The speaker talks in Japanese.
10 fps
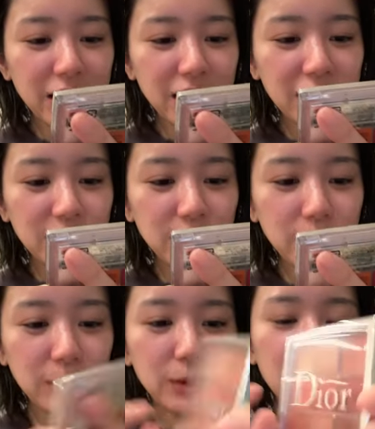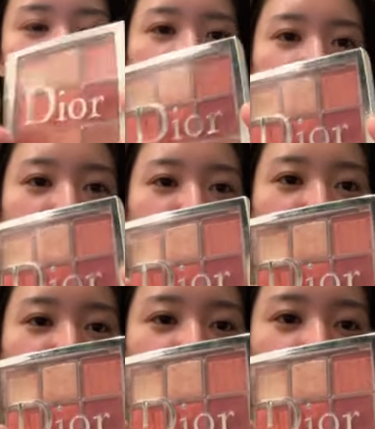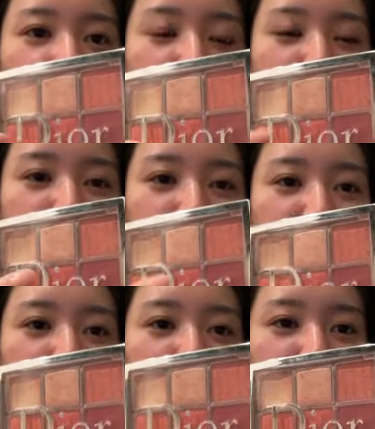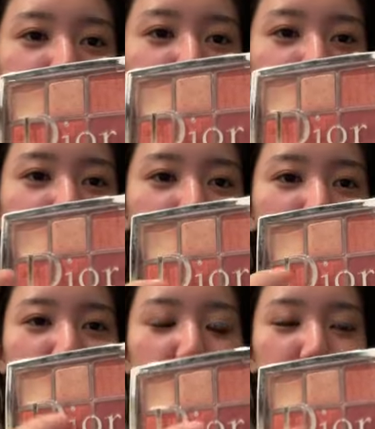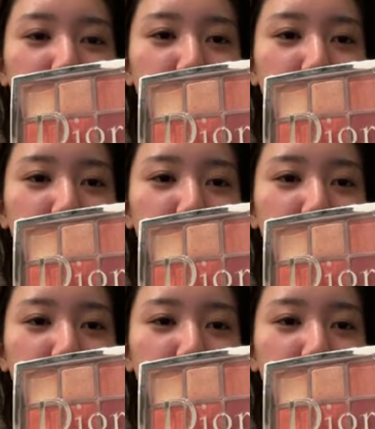あとなんかこの辺を